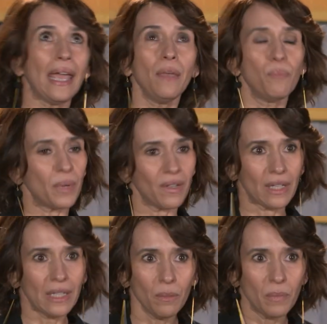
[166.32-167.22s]
è
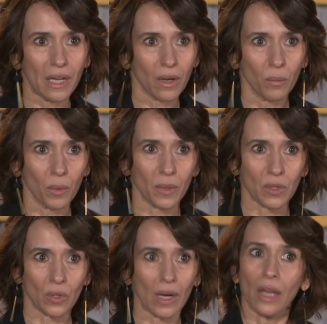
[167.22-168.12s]
imprevedibile come
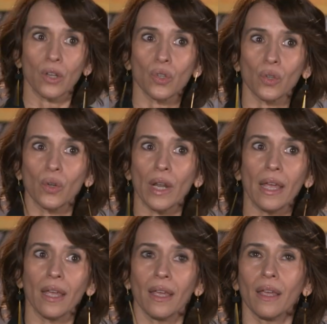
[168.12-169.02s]
personaggio, non
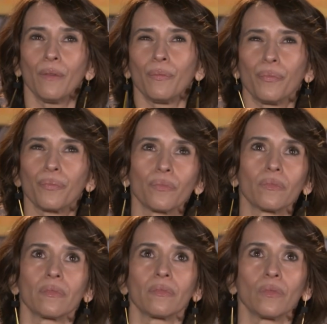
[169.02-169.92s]
è,
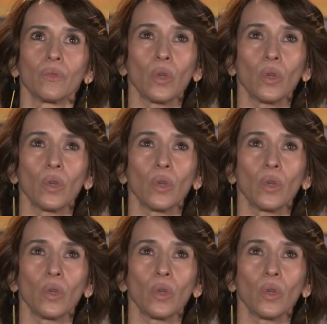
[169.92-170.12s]
mm,